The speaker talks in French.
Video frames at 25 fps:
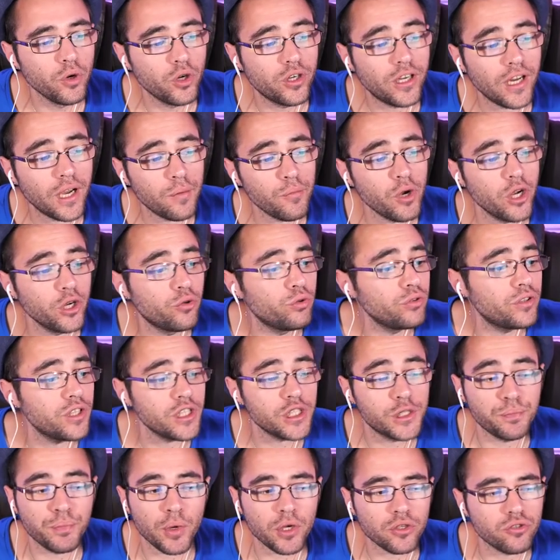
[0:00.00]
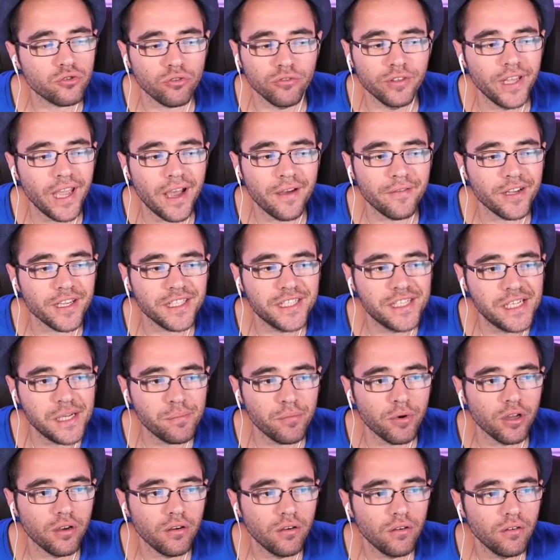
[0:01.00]
Bon, clairement, écoutez, je pense qu'on est
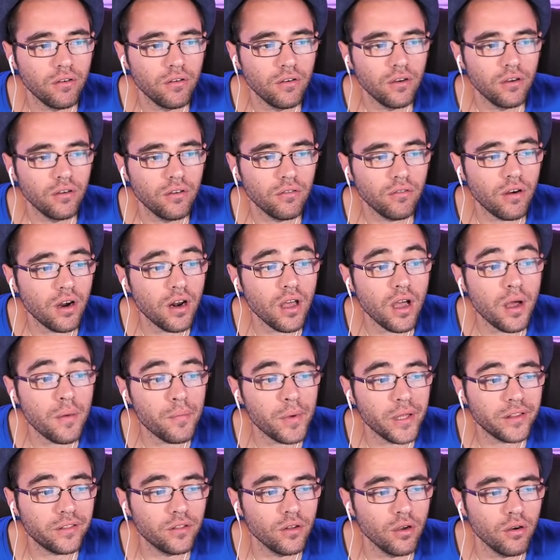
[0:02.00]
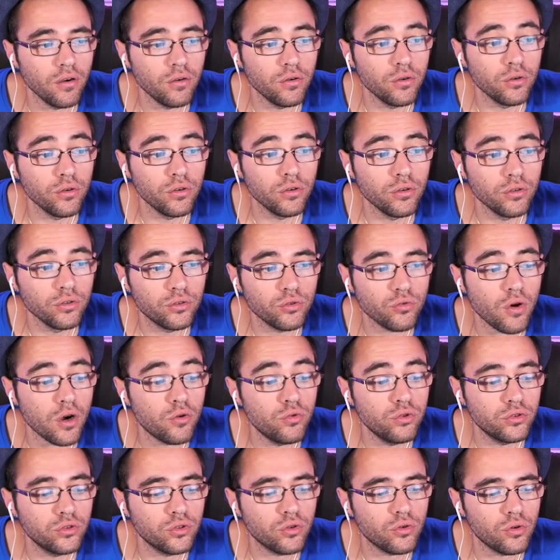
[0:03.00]
invincible. Voilà, maintenant, euh,
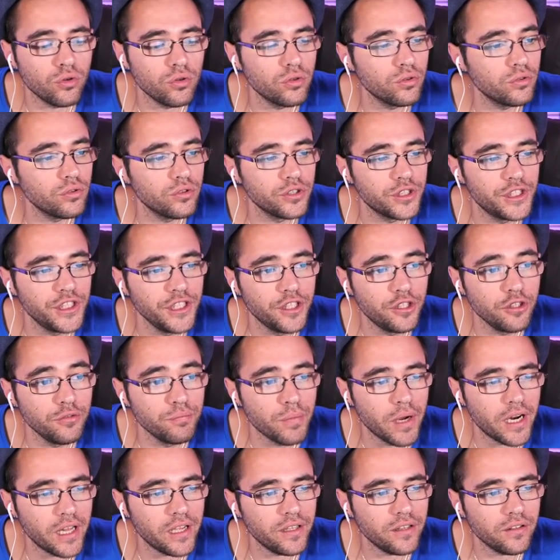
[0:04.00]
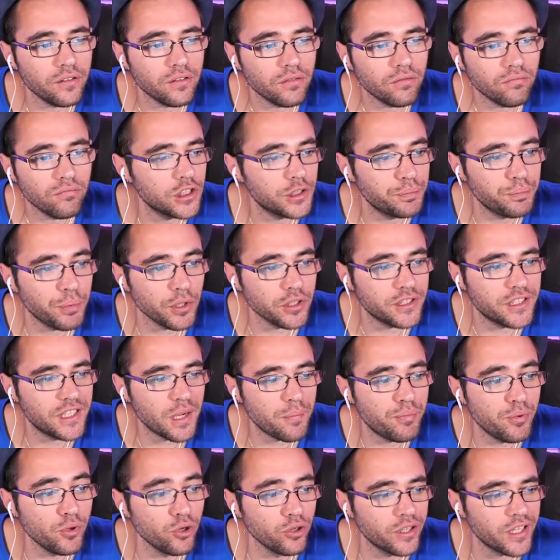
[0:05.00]
trois coups de croc, euh, je nique une baleine. Je pense qu'il n'y
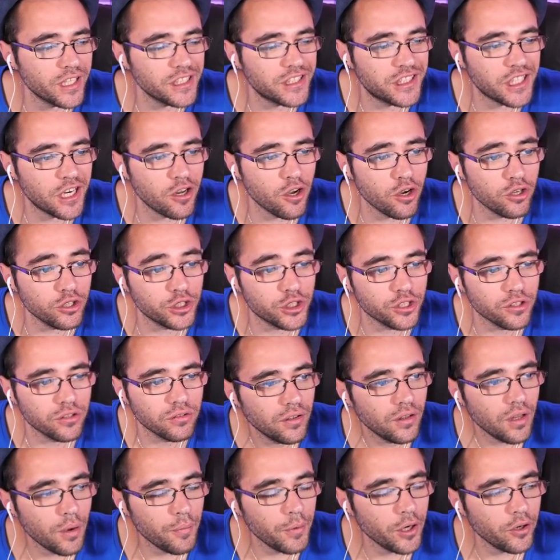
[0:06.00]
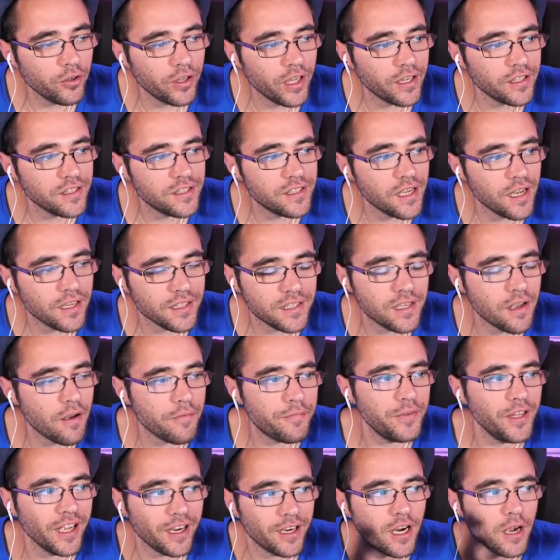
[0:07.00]
a plus aucun challenge. Non, mais regardez ça, ça
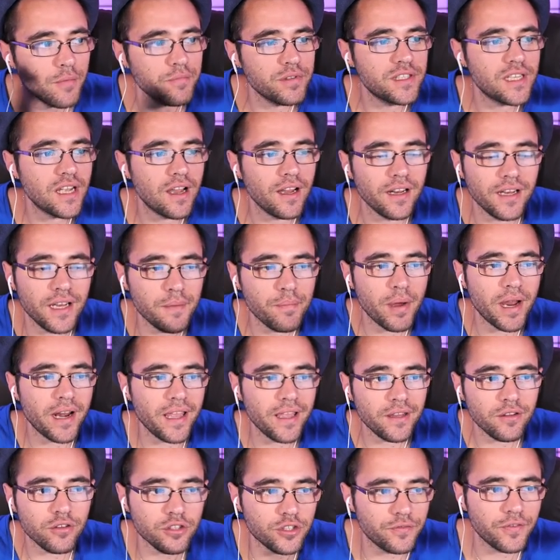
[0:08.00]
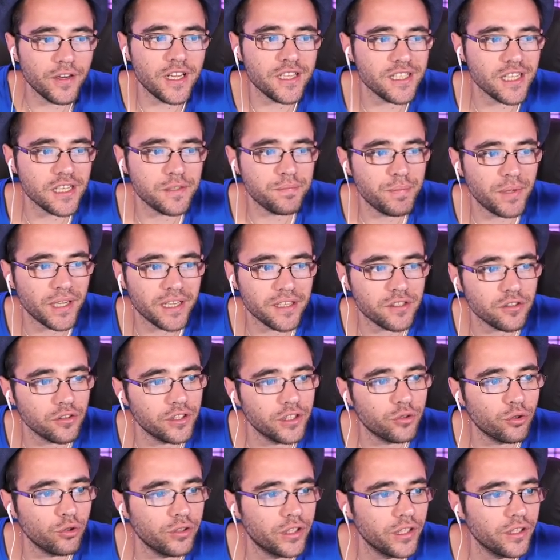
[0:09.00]
va finir comme ça. Les baleines, je vais les aspirer sans
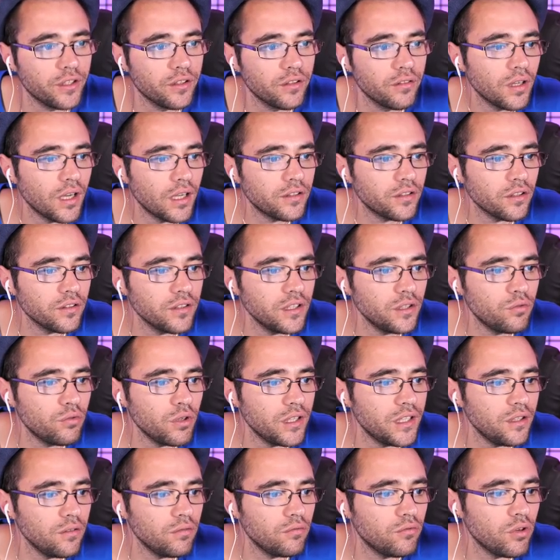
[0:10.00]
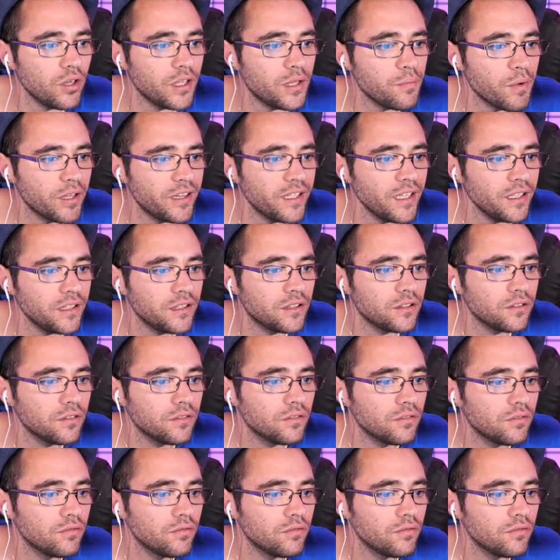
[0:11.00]
les croquer. Attendez, quoi qu'il quoi m'attaque